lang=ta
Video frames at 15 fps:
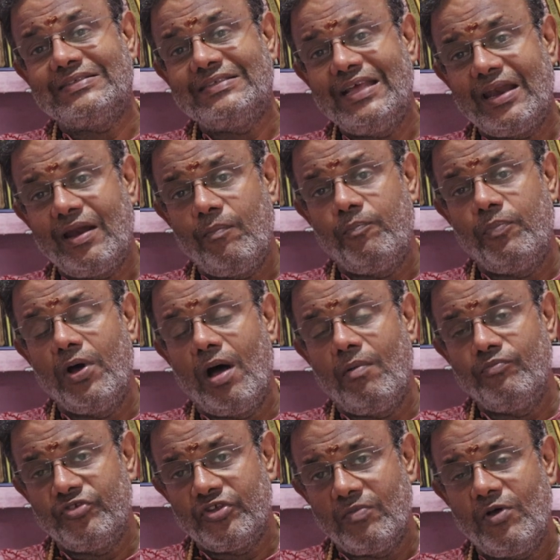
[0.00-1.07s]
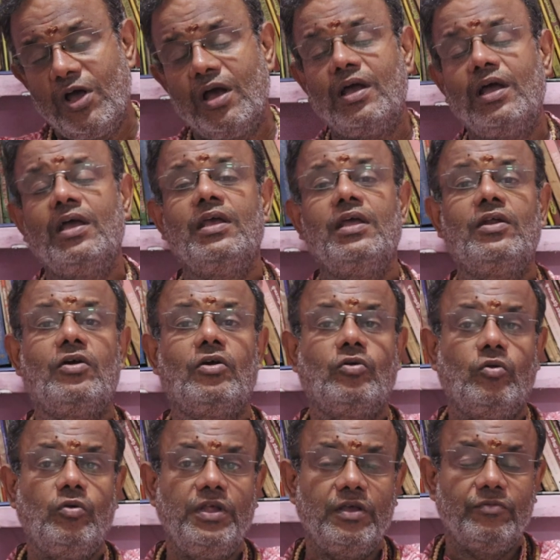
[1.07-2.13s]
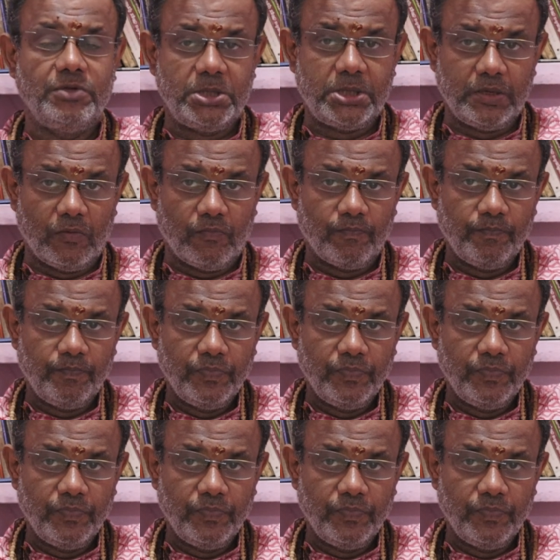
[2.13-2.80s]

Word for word: சிறப்பு அம்சமாக இருக்கக்கூடிய விஷயம்